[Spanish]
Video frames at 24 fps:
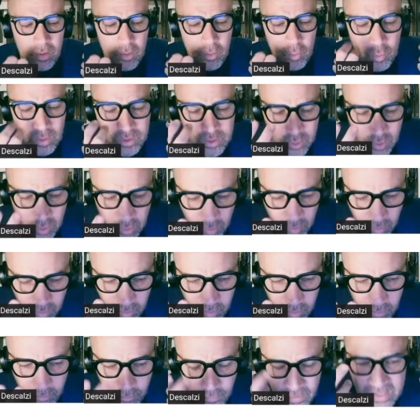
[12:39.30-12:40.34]

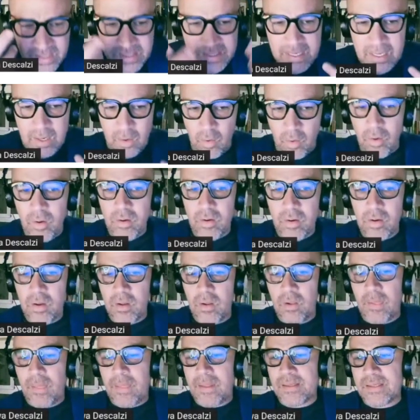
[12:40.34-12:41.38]
nuestro físico
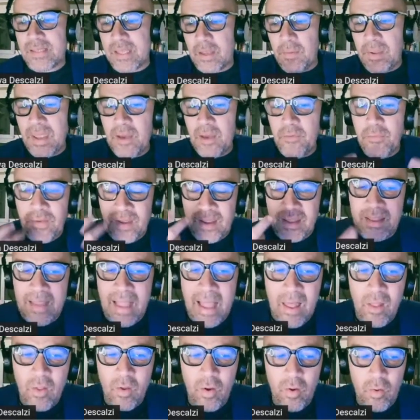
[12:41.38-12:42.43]
se ve
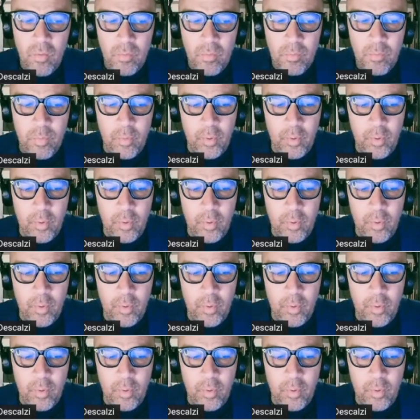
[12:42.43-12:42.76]
afectado